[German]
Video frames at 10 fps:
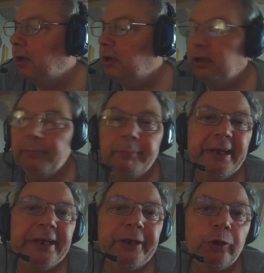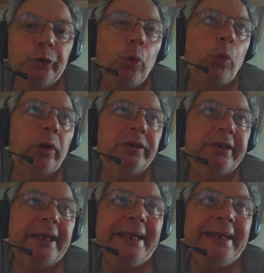Milch und Joghurt
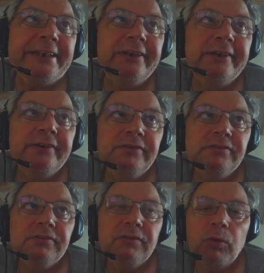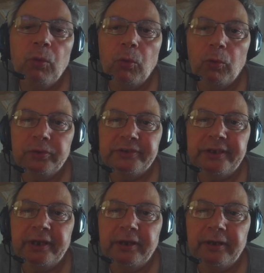geht. Und
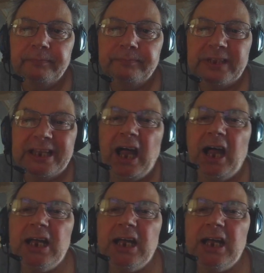äh, ja,